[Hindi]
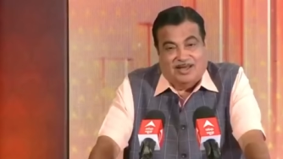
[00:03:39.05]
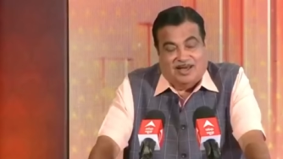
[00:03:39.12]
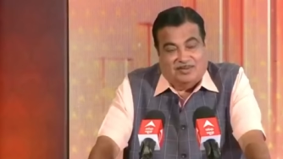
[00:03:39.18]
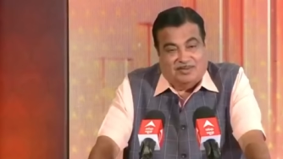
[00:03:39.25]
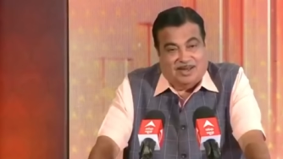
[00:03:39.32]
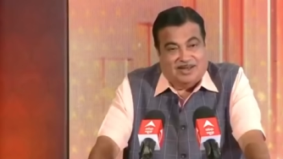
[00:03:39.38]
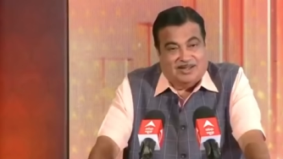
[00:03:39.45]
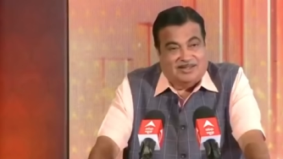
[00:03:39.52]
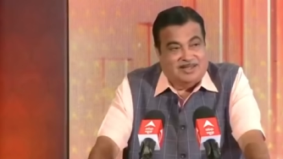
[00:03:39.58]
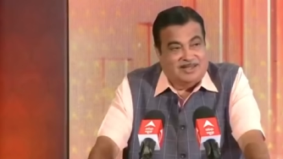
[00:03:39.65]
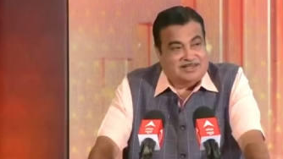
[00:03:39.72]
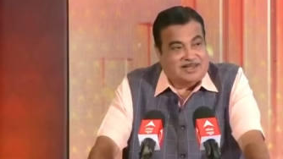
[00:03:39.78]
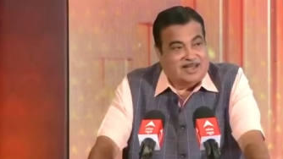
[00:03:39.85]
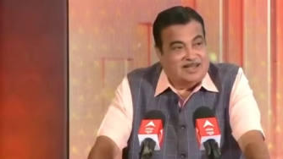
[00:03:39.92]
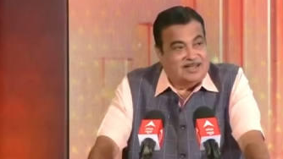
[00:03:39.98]
हमारे
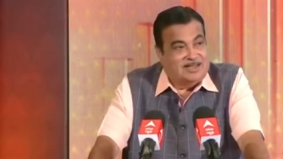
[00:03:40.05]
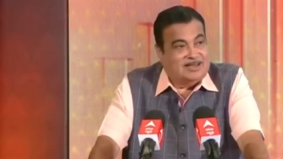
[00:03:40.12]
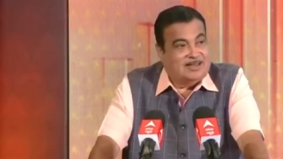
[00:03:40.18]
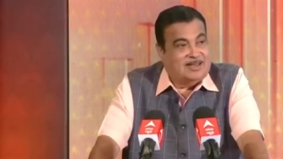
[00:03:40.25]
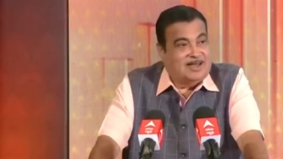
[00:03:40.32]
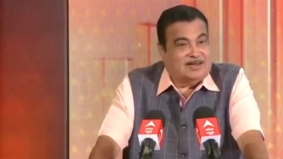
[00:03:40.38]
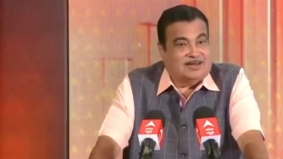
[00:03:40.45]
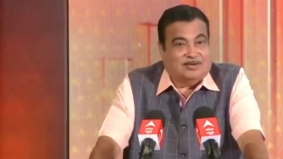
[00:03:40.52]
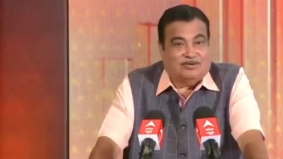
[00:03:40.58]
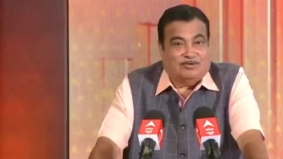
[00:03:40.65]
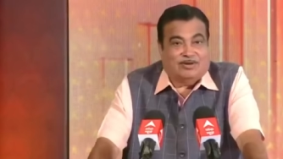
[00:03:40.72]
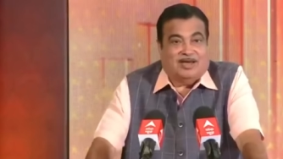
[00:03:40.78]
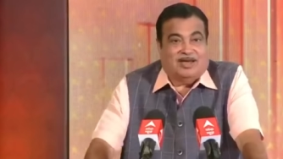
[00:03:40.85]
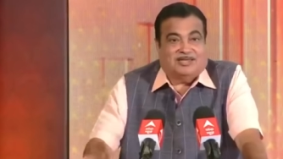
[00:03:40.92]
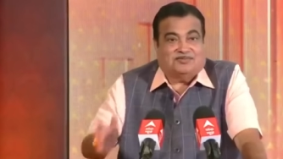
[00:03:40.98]
देश का एक लाख
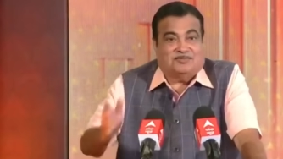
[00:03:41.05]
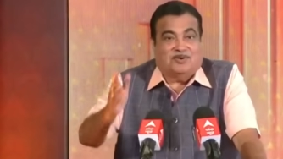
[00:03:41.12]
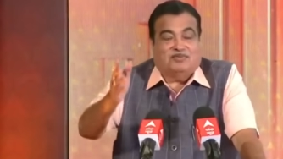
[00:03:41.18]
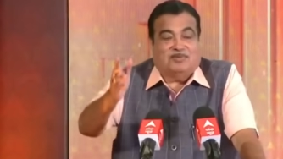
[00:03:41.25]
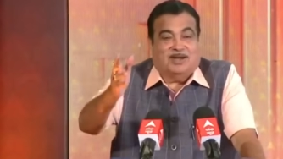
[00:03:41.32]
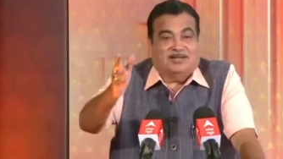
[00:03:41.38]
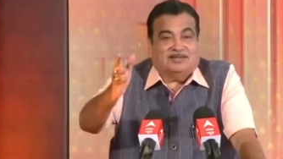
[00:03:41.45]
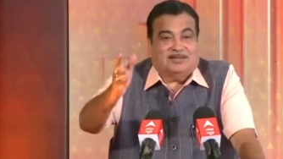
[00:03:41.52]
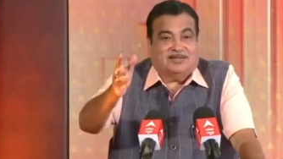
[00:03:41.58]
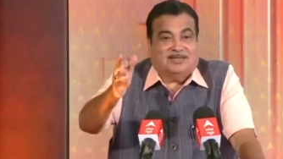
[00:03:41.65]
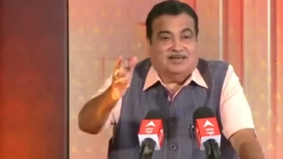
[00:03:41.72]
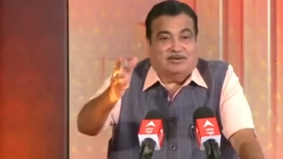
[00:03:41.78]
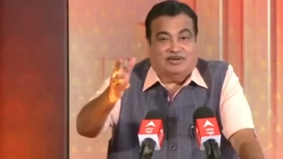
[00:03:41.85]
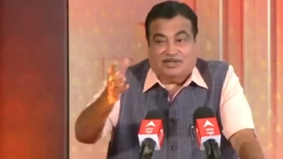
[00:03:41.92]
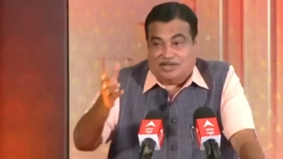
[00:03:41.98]
करोड़ का एक्सपोर्ट बढ़ा सकते
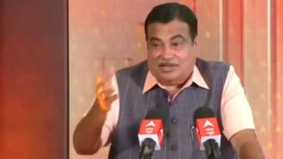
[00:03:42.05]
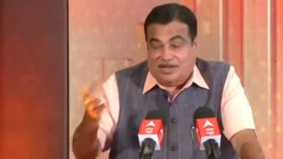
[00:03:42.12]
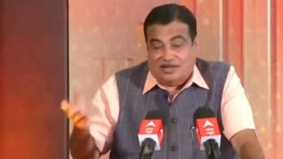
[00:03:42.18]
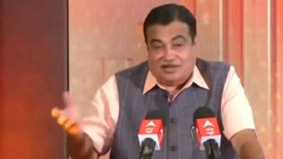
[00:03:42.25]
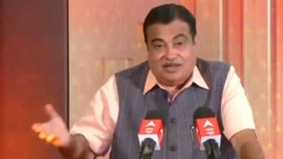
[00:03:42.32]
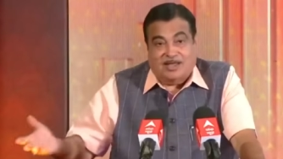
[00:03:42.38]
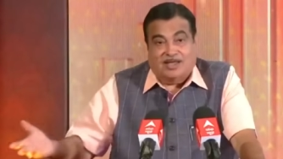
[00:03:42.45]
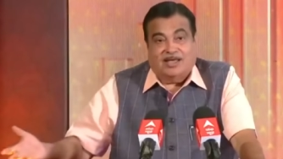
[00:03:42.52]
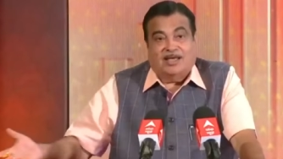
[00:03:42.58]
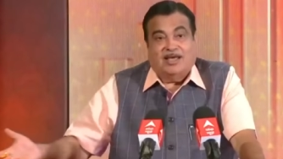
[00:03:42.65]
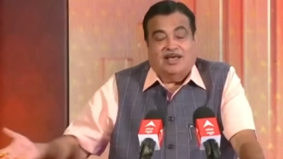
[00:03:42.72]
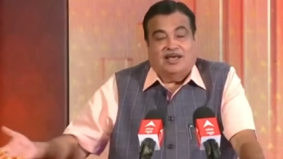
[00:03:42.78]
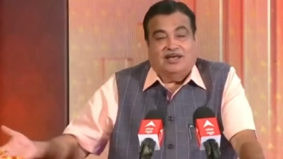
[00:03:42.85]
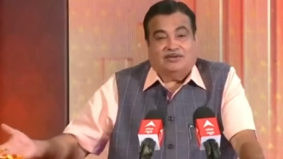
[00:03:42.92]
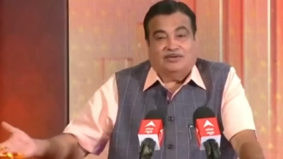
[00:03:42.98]
हैं और कितने
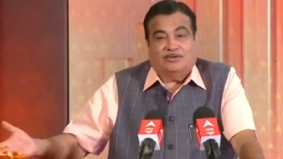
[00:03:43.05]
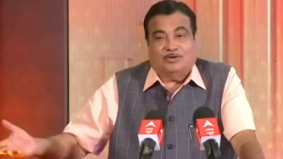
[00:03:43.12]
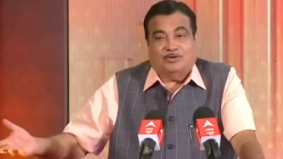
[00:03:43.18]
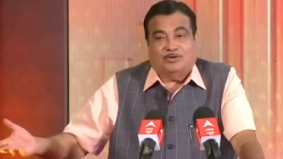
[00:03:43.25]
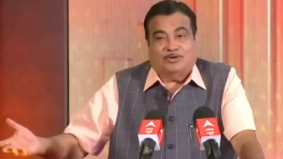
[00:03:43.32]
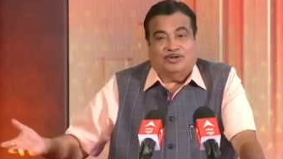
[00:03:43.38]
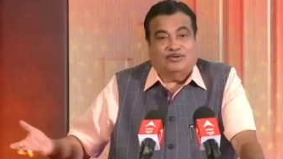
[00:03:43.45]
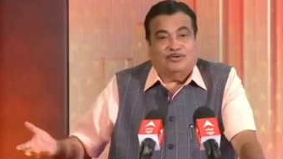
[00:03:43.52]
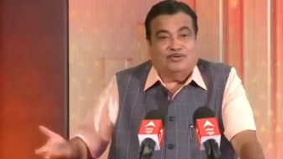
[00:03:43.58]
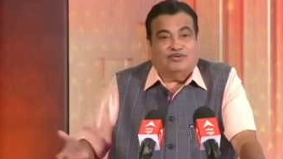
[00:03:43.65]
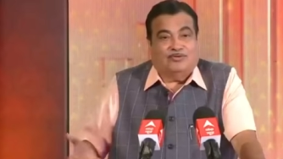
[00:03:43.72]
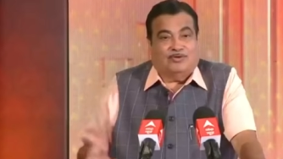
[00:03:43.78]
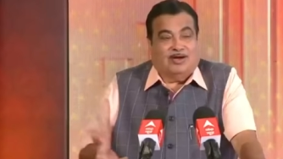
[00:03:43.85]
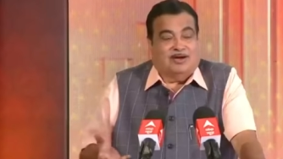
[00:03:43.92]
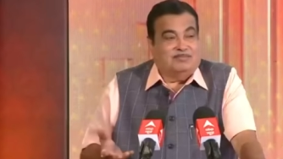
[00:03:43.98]
छोटे छोटे लोगों
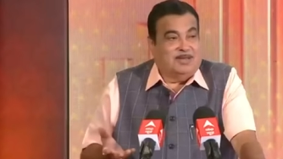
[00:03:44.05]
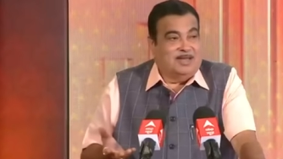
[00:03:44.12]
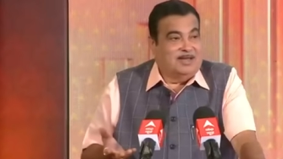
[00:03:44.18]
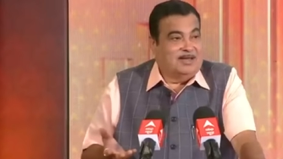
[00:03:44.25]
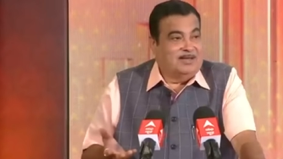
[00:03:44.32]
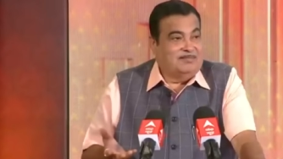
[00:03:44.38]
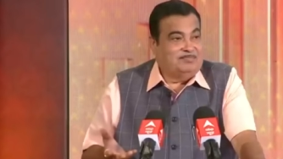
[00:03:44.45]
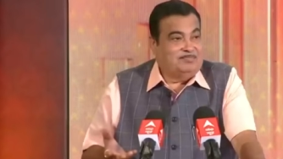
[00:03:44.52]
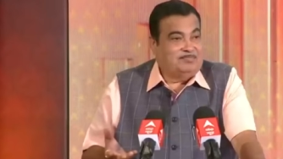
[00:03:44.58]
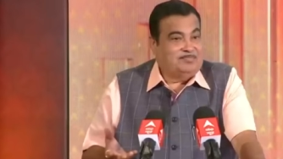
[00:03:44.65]
को काम मिलेगा